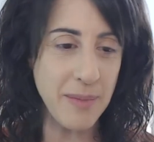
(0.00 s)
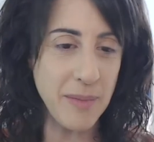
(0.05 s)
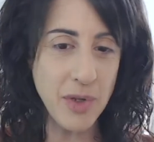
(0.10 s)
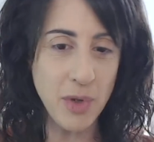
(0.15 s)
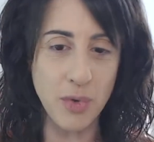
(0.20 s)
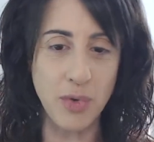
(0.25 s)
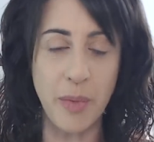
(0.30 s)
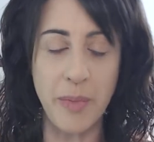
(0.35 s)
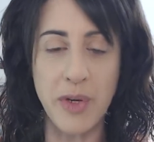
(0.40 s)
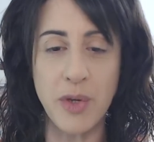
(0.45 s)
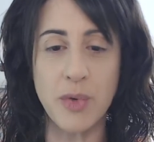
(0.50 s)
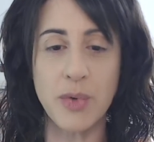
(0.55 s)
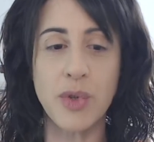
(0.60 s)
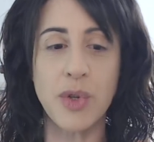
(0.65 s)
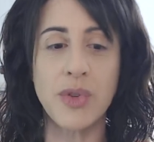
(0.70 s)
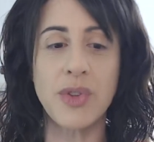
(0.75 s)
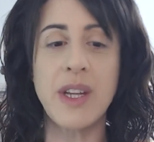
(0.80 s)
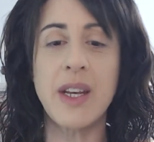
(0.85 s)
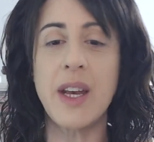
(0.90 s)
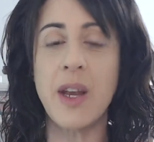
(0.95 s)
minuto a
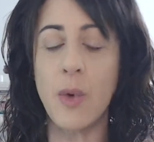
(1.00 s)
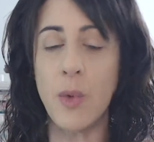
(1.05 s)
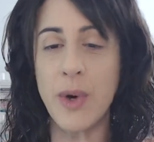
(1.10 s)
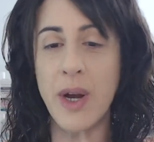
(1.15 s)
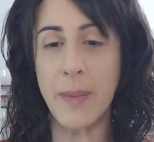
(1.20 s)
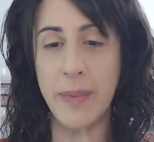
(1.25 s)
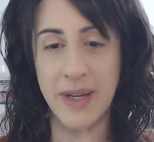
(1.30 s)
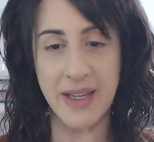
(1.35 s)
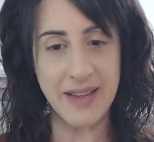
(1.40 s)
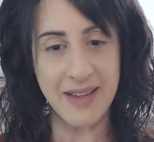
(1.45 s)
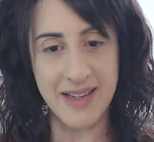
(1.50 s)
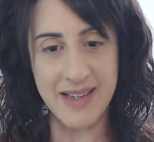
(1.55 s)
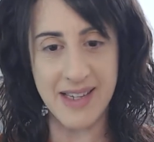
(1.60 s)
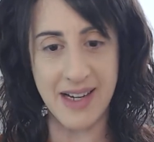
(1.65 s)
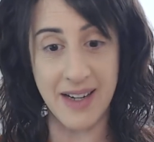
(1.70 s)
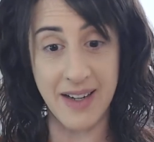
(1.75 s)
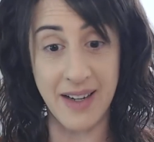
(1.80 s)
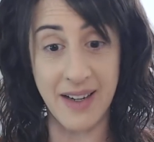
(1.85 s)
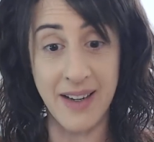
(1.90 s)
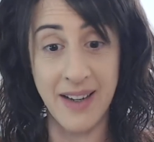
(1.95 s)
minuto, tiene un
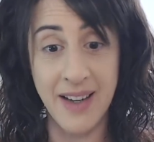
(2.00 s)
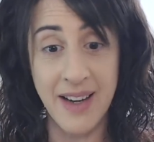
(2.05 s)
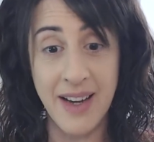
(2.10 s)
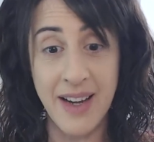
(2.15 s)
aprendizaje.